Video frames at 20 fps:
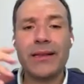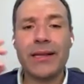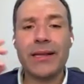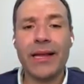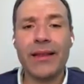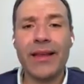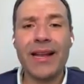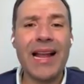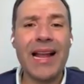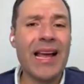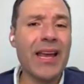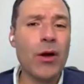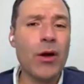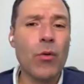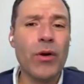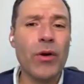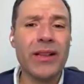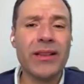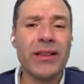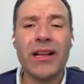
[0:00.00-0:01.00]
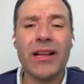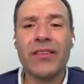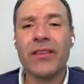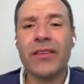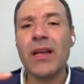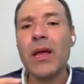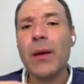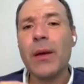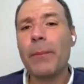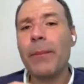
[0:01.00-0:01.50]
desde las
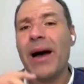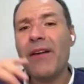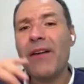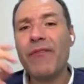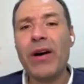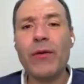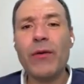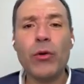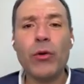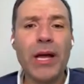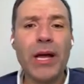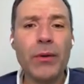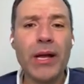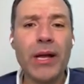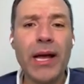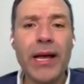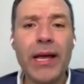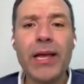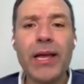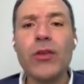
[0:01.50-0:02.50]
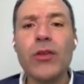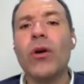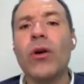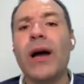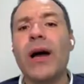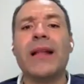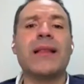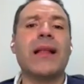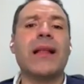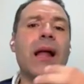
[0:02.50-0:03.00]
encuestas más favorables a ellos
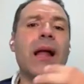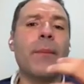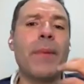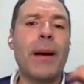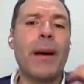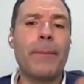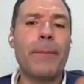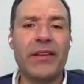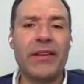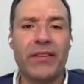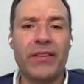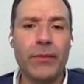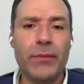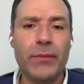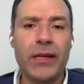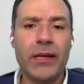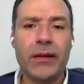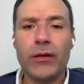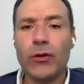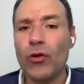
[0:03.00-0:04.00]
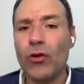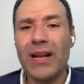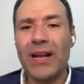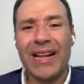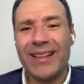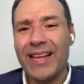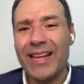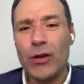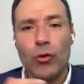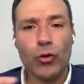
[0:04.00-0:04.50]
hasta las más pesimistas, yo
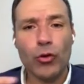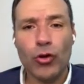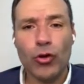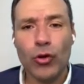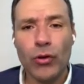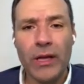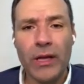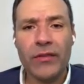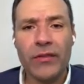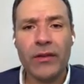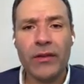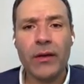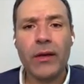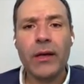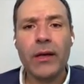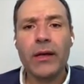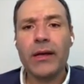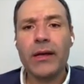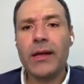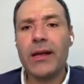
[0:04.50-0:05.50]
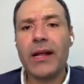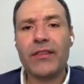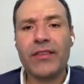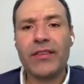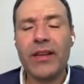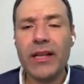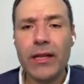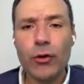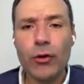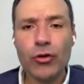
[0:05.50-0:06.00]
las tengo todas. Y en las
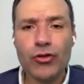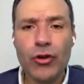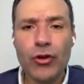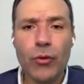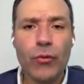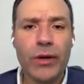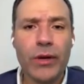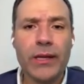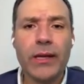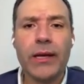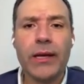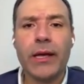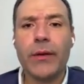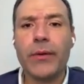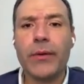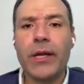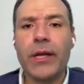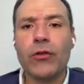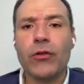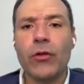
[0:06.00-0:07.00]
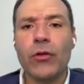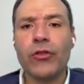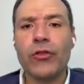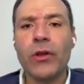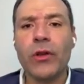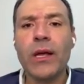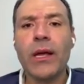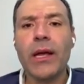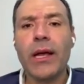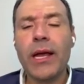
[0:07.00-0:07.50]
7, 8 encuestas que he visto,
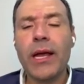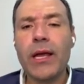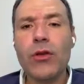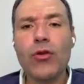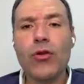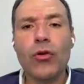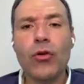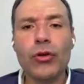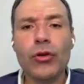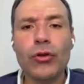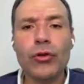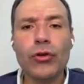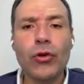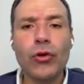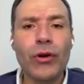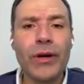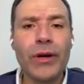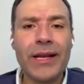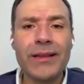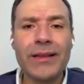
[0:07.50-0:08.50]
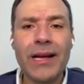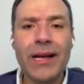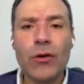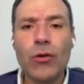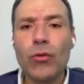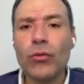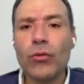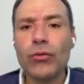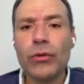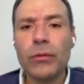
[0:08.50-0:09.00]
ellos no
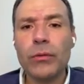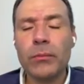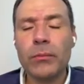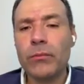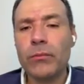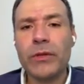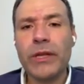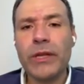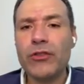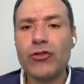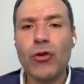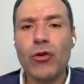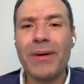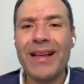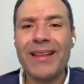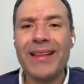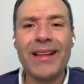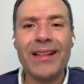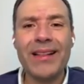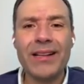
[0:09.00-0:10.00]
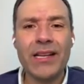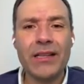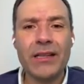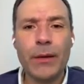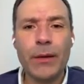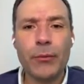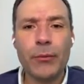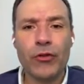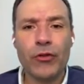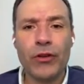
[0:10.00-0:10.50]
están con un, techo más del
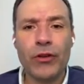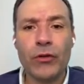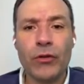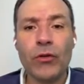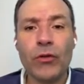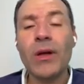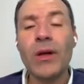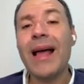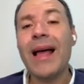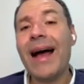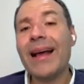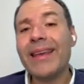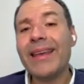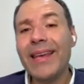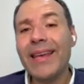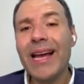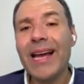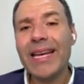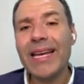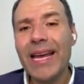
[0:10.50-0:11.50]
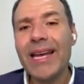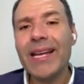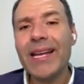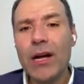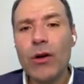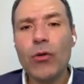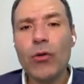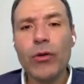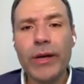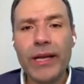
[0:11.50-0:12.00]
30%. ¿A quién hay que
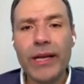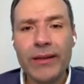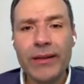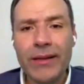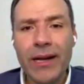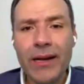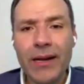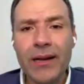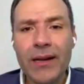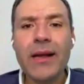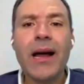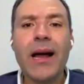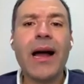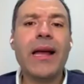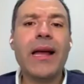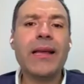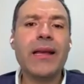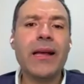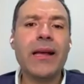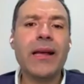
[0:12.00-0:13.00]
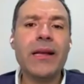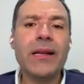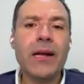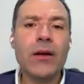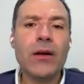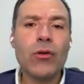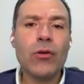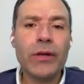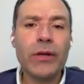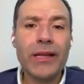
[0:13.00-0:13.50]
ir a conquistar? Hay que ir
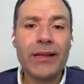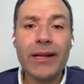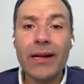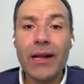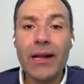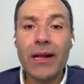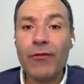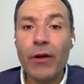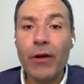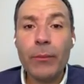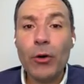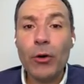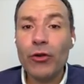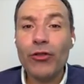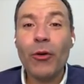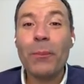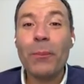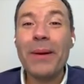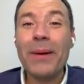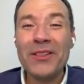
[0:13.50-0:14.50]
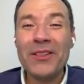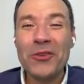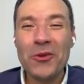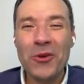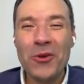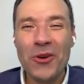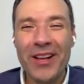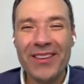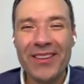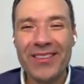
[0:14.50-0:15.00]
a conquistar al famoso
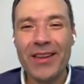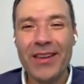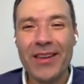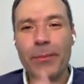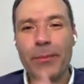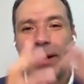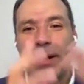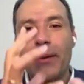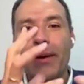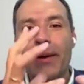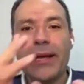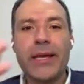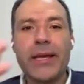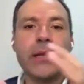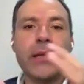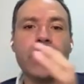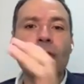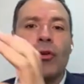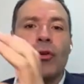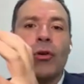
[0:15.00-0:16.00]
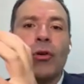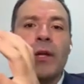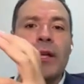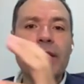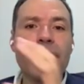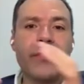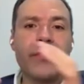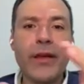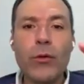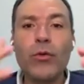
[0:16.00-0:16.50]
péndulo que siempre va yendo
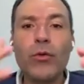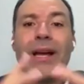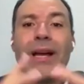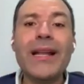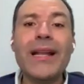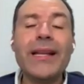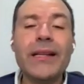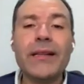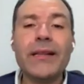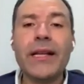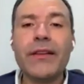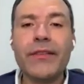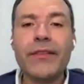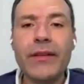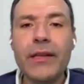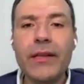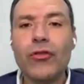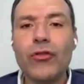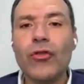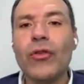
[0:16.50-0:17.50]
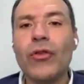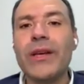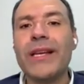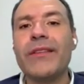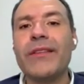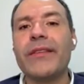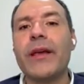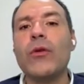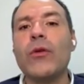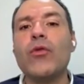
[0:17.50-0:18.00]
según el indeciso
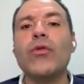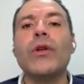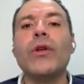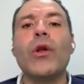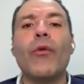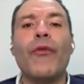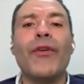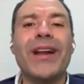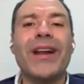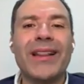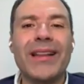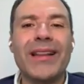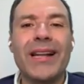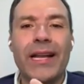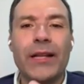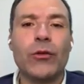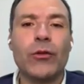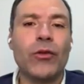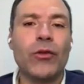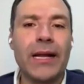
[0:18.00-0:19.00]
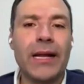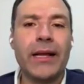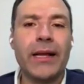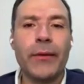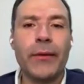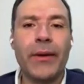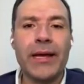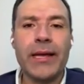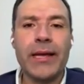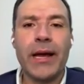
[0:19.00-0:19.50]
y según la oferta electoral
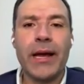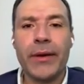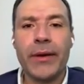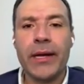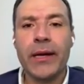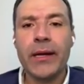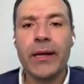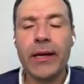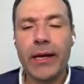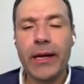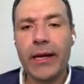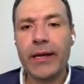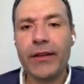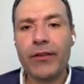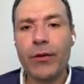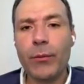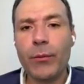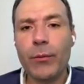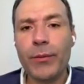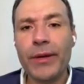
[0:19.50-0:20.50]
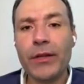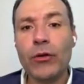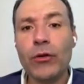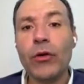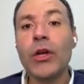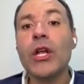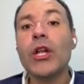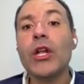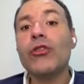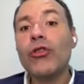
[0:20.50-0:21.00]
que vaya a haber en ese
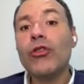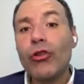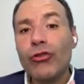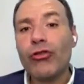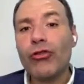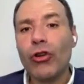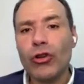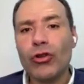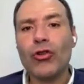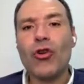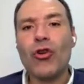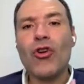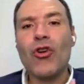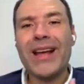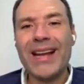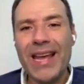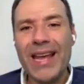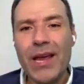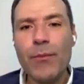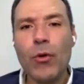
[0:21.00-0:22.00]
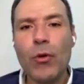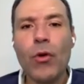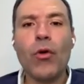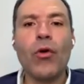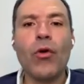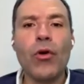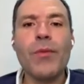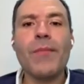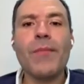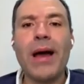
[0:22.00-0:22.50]
momento. Nosotros creemos
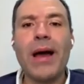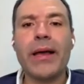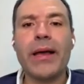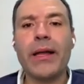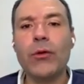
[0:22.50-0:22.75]
hoy más